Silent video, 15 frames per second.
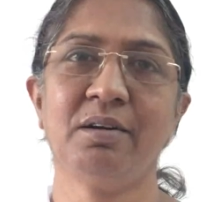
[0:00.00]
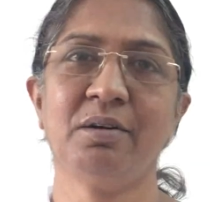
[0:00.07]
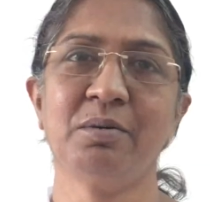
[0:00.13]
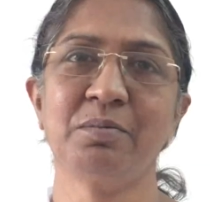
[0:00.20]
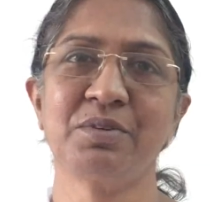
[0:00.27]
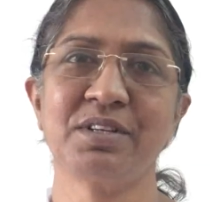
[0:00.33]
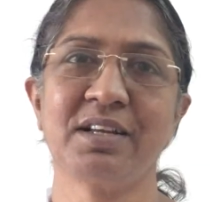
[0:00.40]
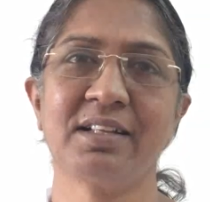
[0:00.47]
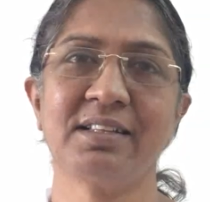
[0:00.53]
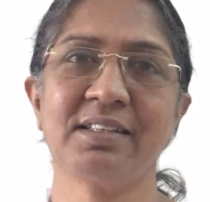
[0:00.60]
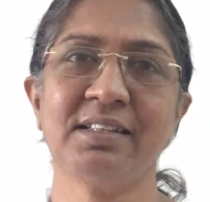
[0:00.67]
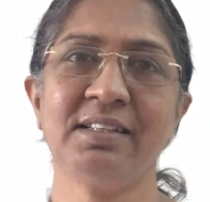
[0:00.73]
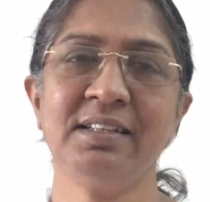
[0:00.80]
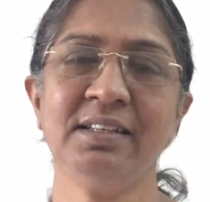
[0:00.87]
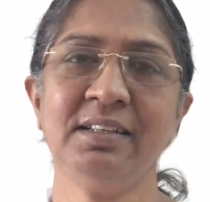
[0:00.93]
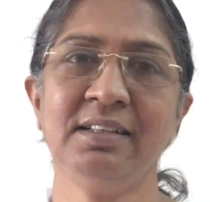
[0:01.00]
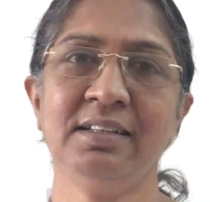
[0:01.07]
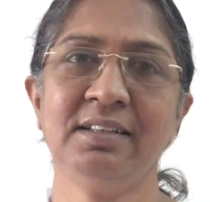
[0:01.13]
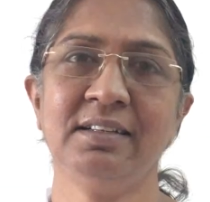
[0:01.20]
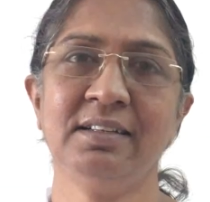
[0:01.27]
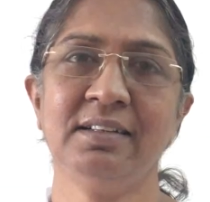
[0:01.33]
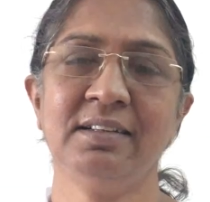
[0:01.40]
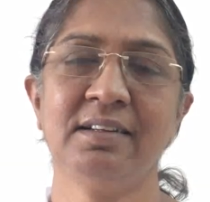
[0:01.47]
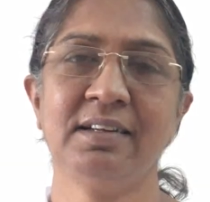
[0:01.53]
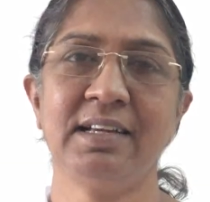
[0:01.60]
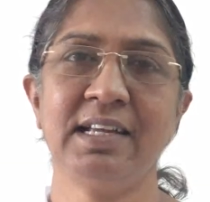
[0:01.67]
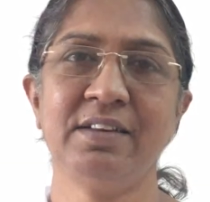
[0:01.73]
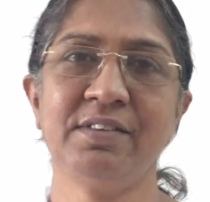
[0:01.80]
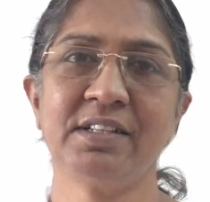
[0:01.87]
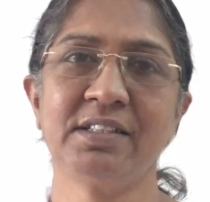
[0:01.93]
ஓம் சாந்தி
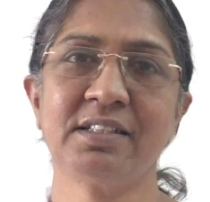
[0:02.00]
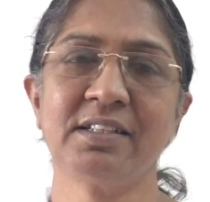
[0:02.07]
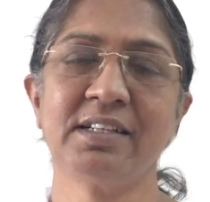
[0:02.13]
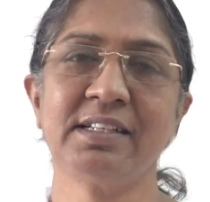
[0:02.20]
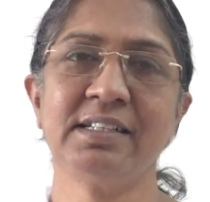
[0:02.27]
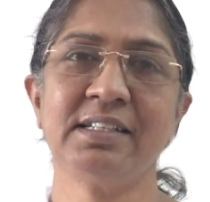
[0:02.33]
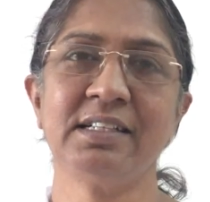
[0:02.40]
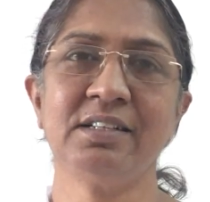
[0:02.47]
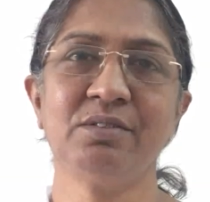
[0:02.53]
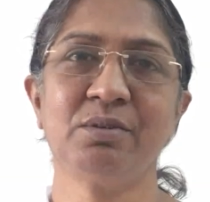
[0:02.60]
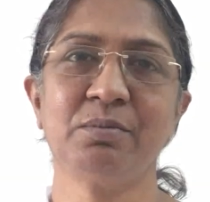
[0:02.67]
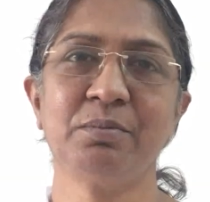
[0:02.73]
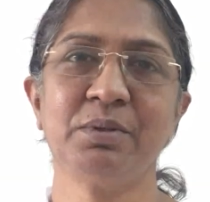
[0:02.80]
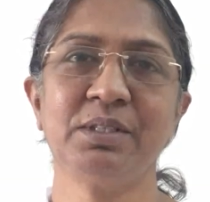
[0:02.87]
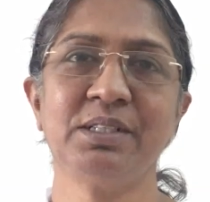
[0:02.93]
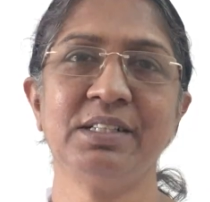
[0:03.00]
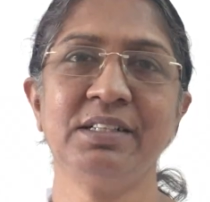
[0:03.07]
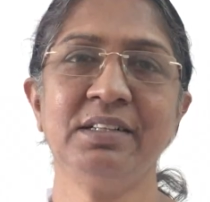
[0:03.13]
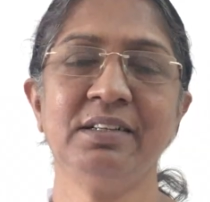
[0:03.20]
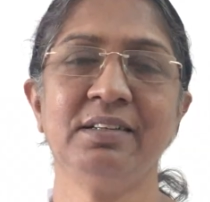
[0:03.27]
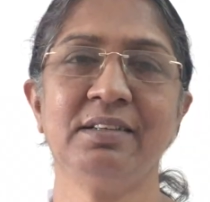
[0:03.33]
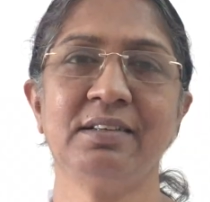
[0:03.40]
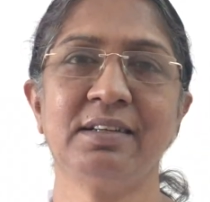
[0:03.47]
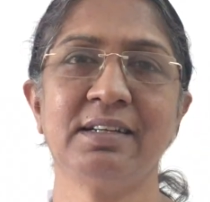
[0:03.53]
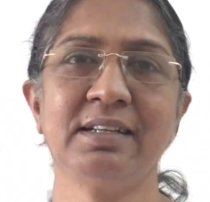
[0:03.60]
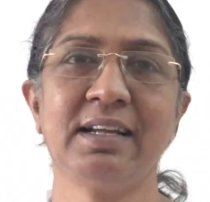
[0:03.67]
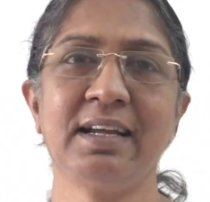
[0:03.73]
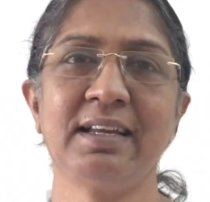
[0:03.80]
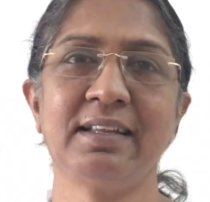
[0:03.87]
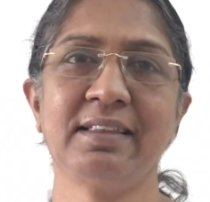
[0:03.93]
இருபத்தி ரெண்டு ஒம்பது
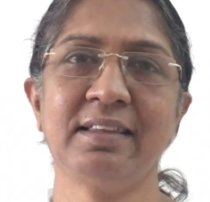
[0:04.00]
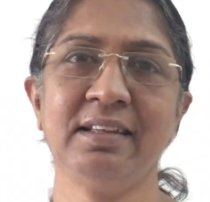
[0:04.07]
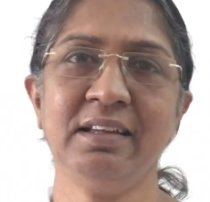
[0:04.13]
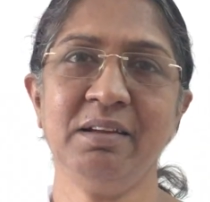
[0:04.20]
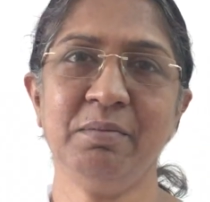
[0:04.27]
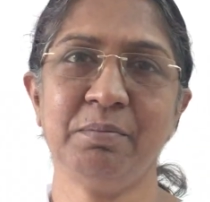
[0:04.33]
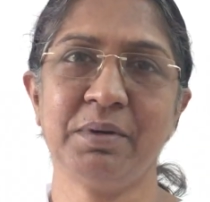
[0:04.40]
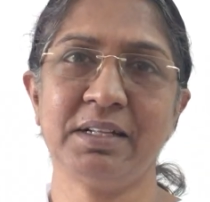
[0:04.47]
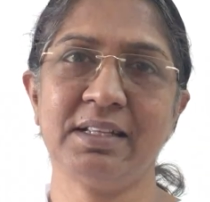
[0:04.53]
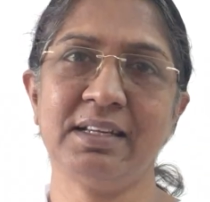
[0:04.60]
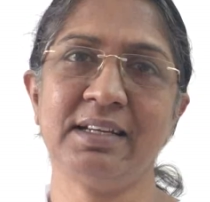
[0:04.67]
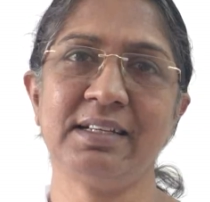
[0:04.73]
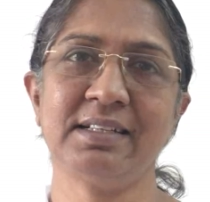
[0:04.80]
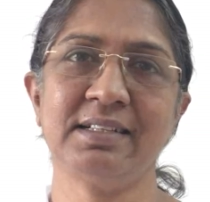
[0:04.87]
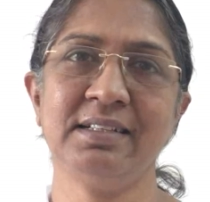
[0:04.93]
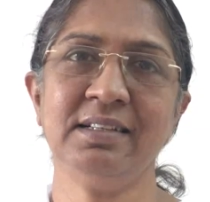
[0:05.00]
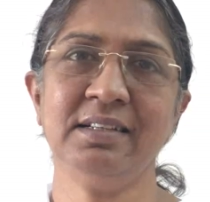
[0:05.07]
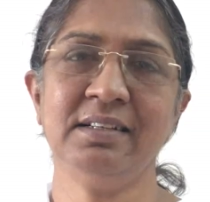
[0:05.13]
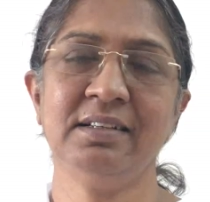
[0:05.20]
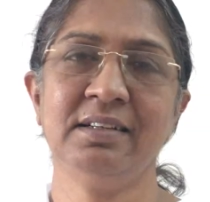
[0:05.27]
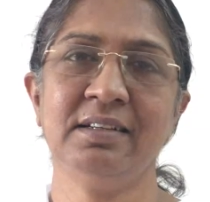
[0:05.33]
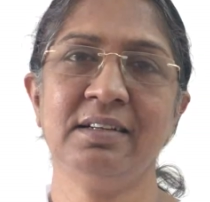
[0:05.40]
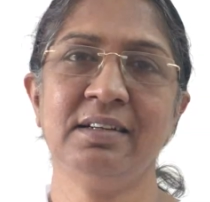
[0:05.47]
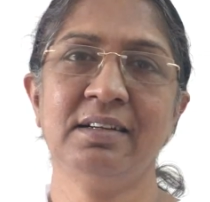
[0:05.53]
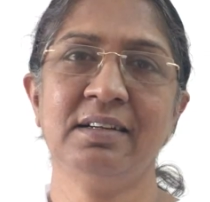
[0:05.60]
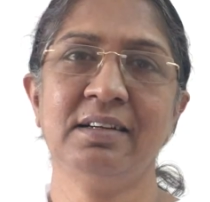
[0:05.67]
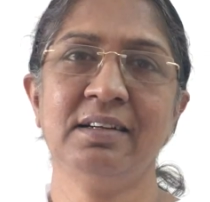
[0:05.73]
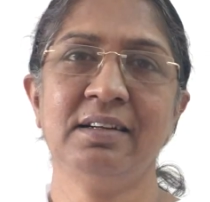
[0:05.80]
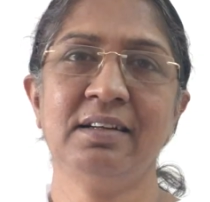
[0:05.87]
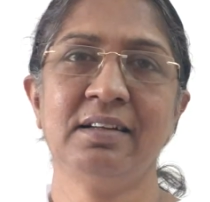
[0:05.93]
ரெண்டாயிரத்தி பதினெட்டு
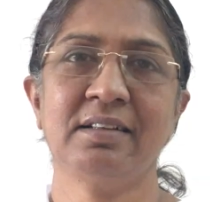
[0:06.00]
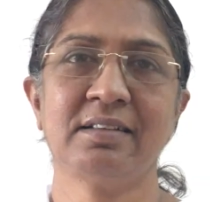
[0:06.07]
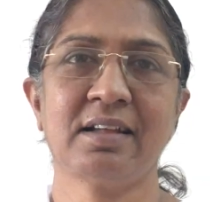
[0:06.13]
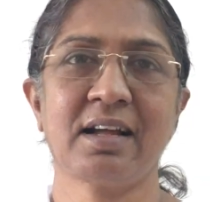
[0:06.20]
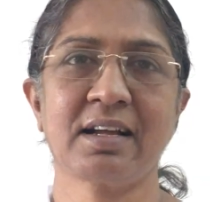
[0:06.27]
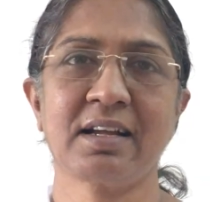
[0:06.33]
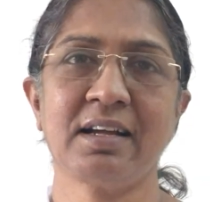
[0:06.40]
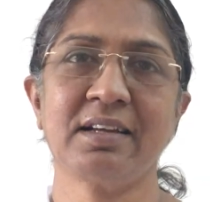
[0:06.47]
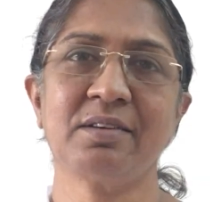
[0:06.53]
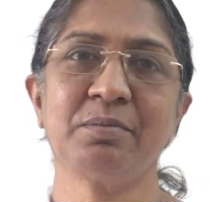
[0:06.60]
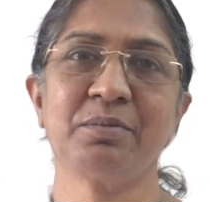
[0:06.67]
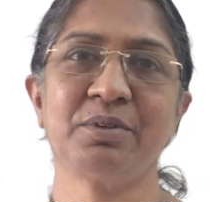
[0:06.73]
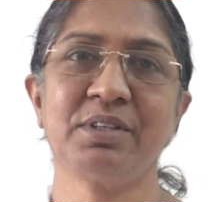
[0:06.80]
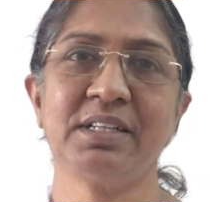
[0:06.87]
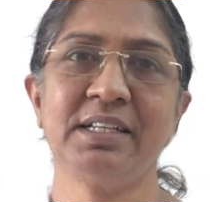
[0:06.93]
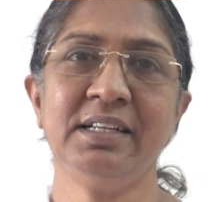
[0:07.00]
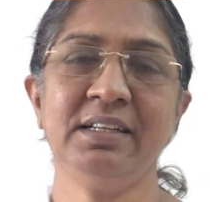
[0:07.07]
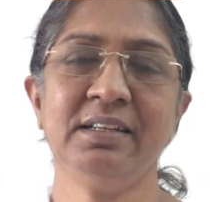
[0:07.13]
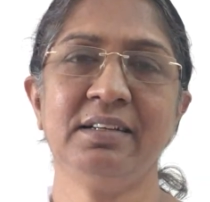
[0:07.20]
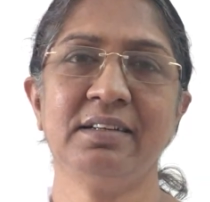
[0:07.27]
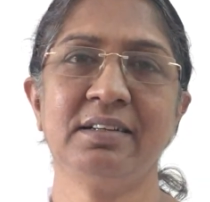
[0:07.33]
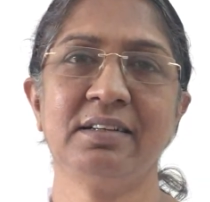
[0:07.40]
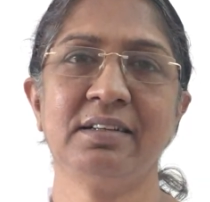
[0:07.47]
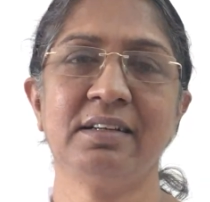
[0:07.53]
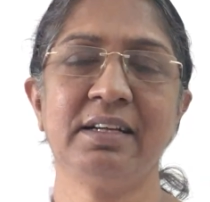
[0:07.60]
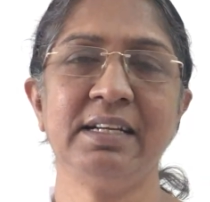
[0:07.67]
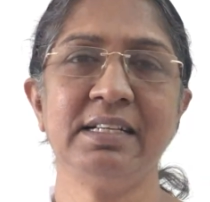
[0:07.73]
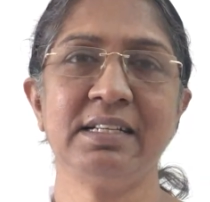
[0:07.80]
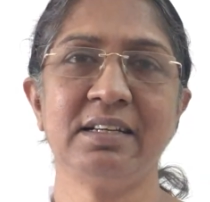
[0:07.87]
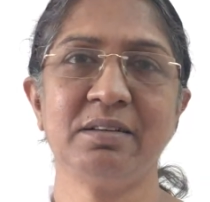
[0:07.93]
சாக்கார முரளி
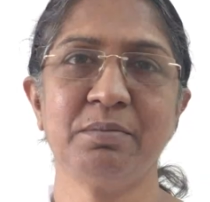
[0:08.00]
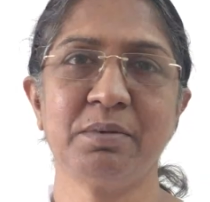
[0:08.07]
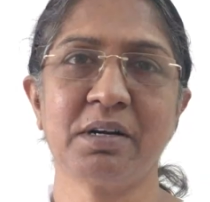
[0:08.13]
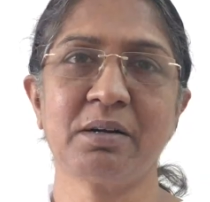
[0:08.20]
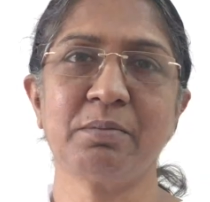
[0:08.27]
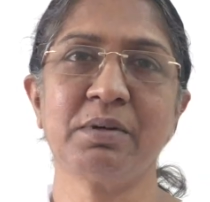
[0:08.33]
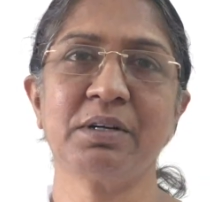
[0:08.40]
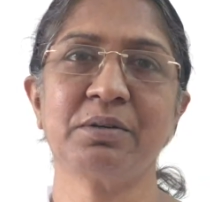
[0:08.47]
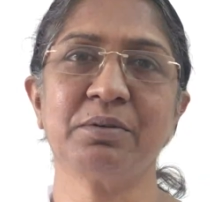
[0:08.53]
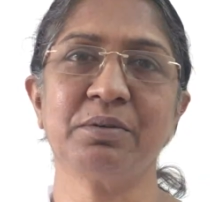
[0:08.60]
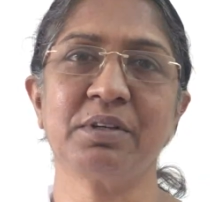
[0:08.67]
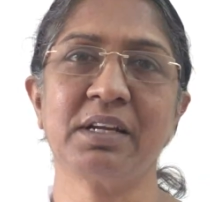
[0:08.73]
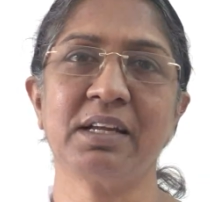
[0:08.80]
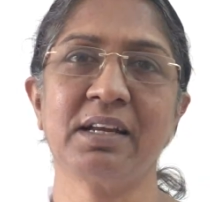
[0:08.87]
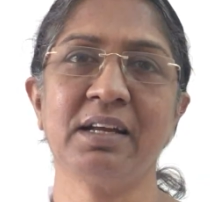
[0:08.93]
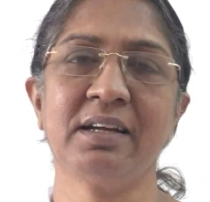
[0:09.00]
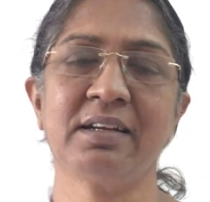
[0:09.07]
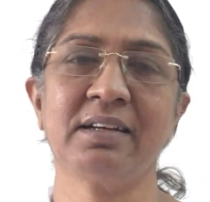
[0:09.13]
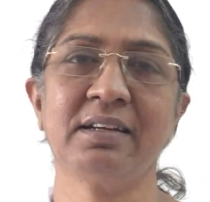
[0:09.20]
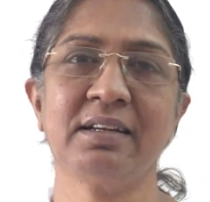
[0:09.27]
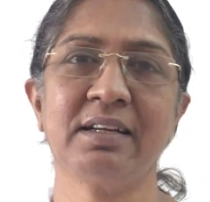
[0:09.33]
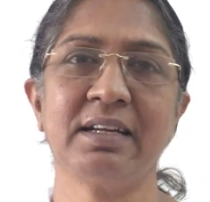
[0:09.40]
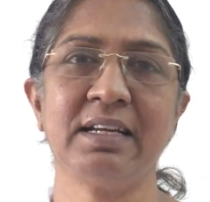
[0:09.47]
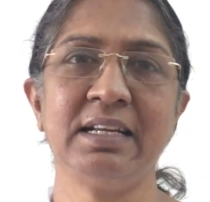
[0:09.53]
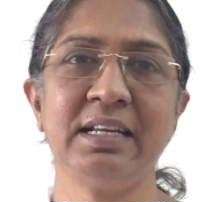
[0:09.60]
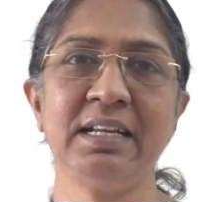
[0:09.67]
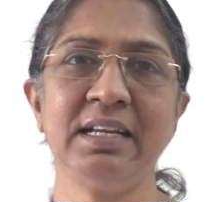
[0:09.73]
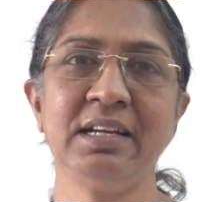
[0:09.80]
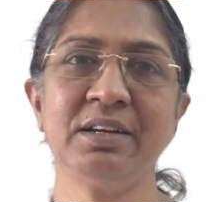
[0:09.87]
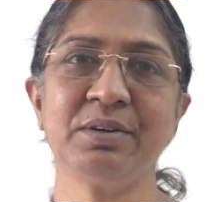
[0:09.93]
இன்று பாபா கூறுகிறார்
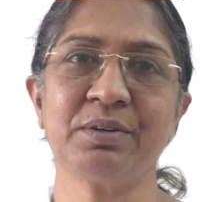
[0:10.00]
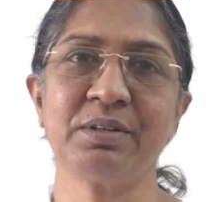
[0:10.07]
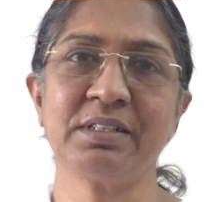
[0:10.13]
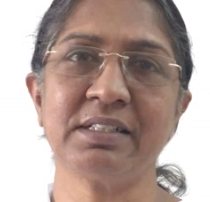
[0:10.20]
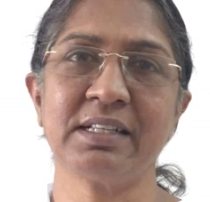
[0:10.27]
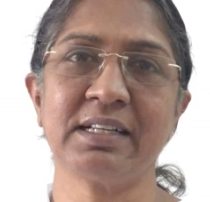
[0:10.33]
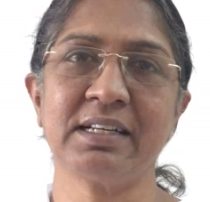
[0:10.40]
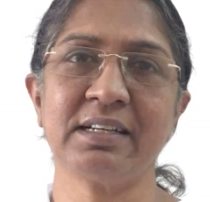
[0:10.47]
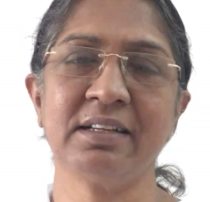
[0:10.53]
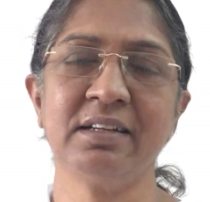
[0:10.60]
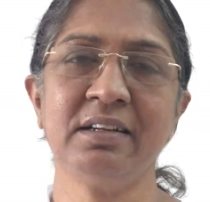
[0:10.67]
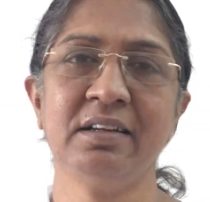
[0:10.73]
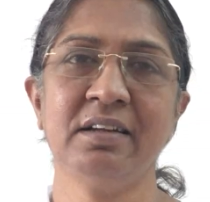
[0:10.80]
இனிய குழந்தைகளே